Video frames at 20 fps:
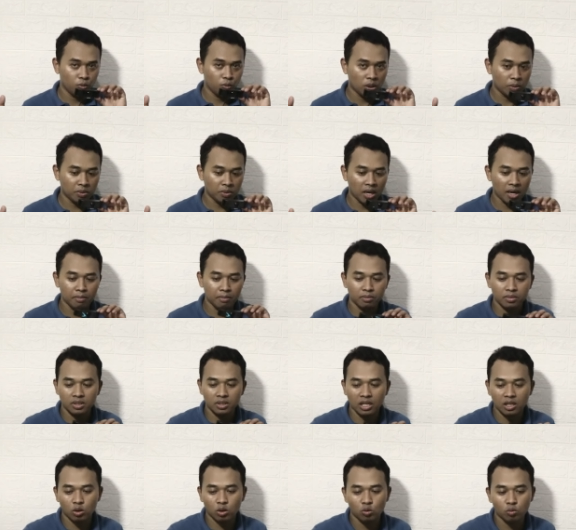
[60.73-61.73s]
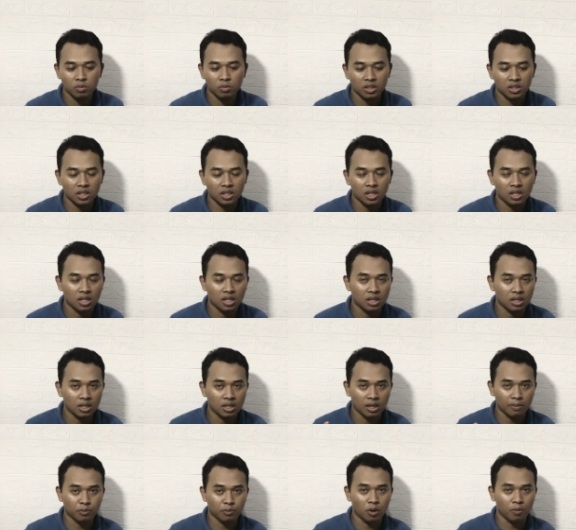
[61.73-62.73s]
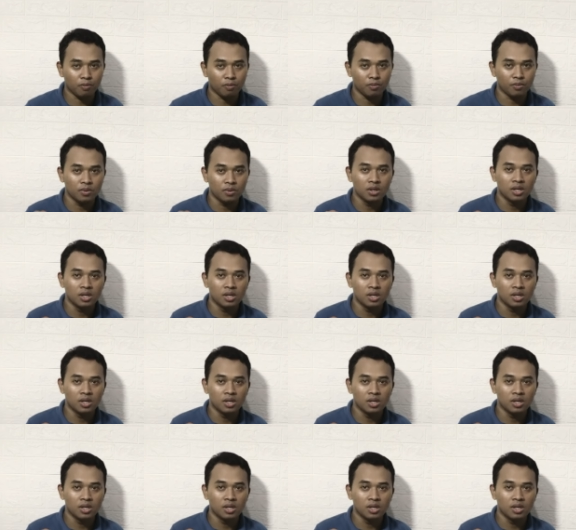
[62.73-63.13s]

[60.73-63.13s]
webcam, satu mixer dan laptop.